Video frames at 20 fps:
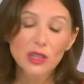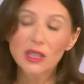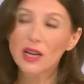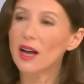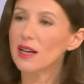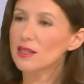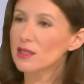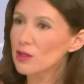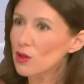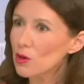qui
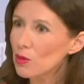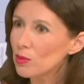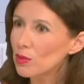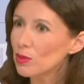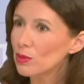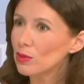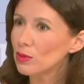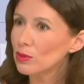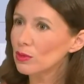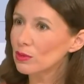
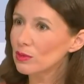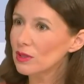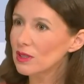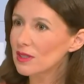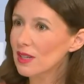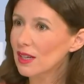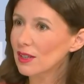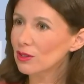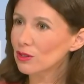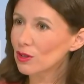rassemble
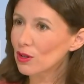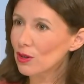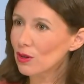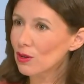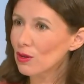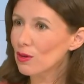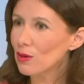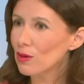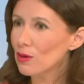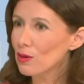des acteurs...
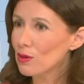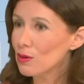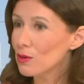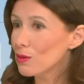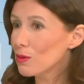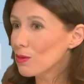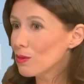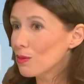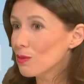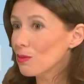
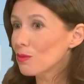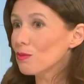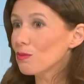Je suis